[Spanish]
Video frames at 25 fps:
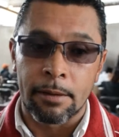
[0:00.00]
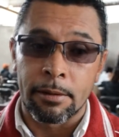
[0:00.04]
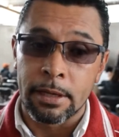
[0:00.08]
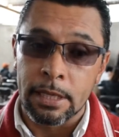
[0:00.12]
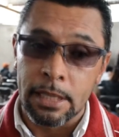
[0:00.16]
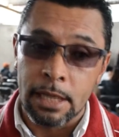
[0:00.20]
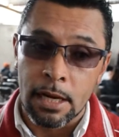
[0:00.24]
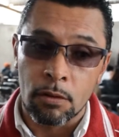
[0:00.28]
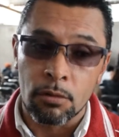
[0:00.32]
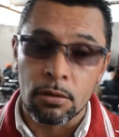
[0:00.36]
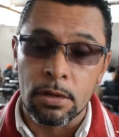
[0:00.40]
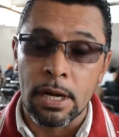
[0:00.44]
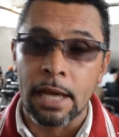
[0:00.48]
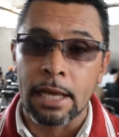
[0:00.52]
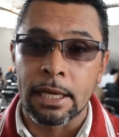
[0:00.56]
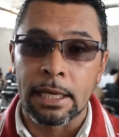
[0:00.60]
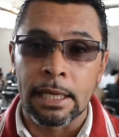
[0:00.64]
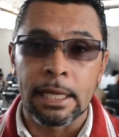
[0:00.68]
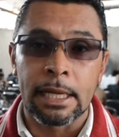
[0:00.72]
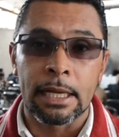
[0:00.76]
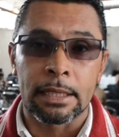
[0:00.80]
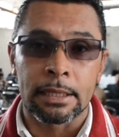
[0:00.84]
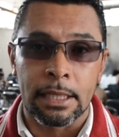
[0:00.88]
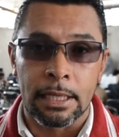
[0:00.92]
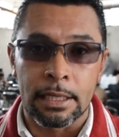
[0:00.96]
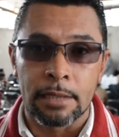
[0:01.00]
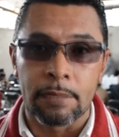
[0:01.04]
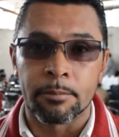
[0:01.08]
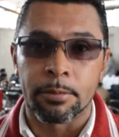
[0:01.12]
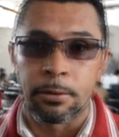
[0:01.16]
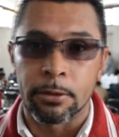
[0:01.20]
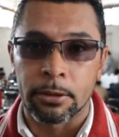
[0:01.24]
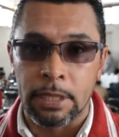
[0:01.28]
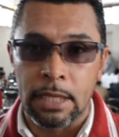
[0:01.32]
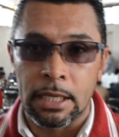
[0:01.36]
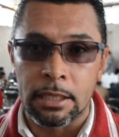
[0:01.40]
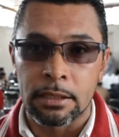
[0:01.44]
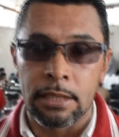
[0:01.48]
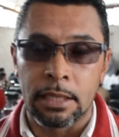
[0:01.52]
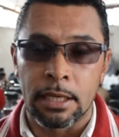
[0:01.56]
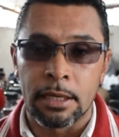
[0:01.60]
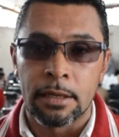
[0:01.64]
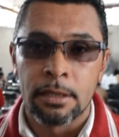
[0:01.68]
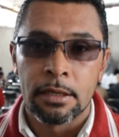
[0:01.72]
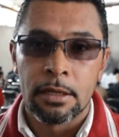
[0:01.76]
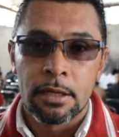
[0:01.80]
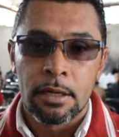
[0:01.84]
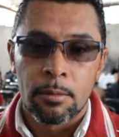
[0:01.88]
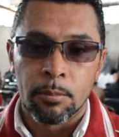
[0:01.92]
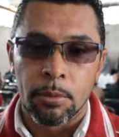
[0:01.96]
y a venir a una gira tan importante
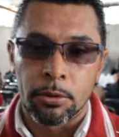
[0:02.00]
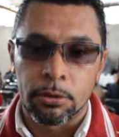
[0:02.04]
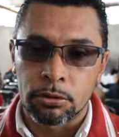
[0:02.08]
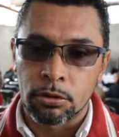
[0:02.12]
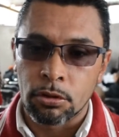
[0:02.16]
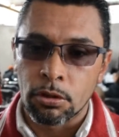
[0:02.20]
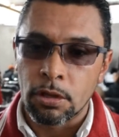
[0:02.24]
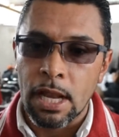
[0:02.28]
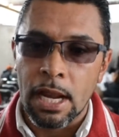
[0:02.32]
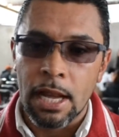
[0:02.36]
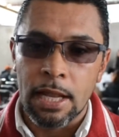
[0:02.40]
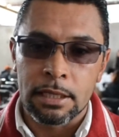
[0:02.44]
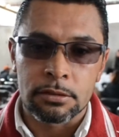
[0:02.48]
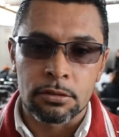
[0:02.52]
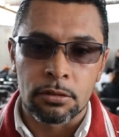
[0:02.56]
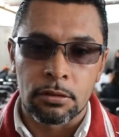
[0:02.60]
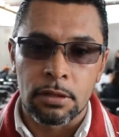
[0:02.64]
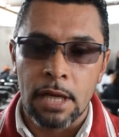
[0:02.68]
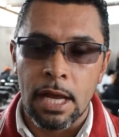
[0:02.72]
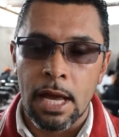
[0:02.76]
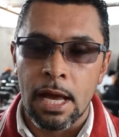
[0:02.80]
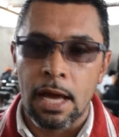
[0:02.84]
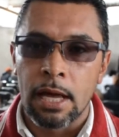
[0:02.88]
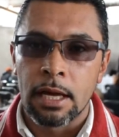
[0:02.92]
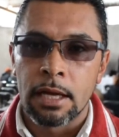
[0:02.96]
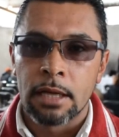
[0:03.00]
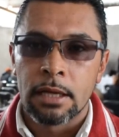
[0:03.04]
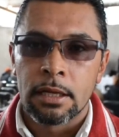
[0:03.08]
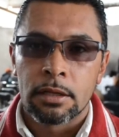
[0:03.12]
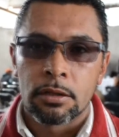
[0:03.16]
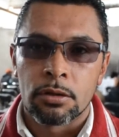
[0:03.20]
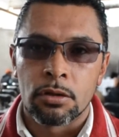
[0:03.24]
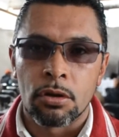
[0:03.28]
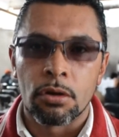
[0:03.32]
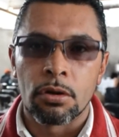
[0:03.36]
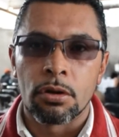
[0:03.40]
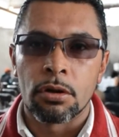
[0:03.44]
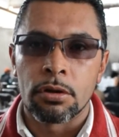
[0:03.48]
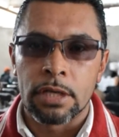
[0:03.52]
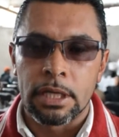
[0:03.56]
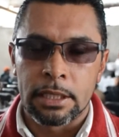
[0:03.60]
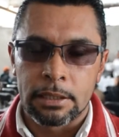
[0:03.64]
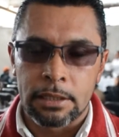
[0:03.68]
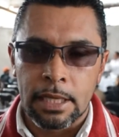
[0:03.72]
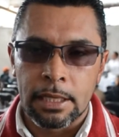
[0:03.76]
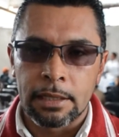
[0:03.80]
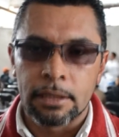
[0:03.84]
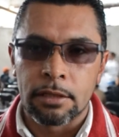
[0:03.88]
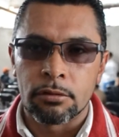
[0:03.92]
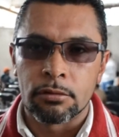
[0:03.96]
por toda la zona
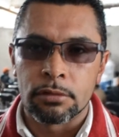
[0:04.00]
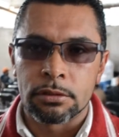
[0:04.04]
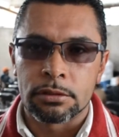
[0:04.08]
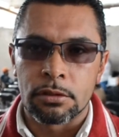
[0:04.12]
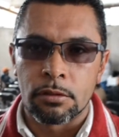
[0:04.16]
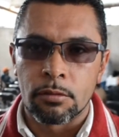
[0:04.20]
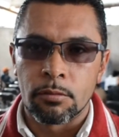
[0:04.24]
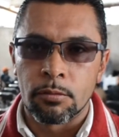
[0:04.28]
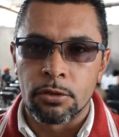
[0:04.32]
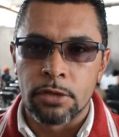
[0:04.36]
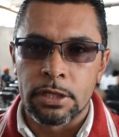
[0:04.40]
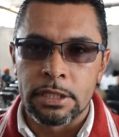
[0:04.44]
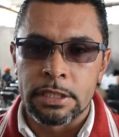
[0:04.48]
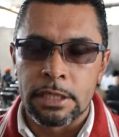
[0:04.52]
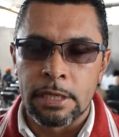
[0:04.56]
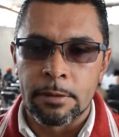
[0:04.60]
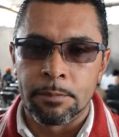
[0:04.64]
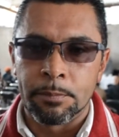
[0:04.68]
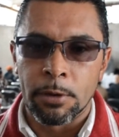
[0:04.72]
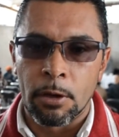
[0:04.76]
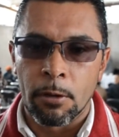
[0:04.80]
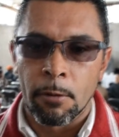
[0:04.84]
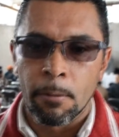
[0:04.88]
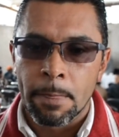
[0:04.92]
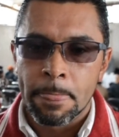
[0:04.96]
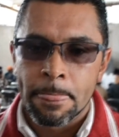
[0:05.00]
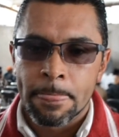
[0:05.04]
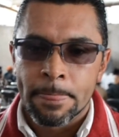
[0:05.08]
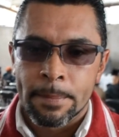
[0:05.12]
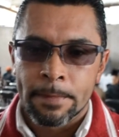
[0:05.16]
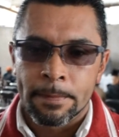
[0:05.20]
nororiental de nuestro municipio.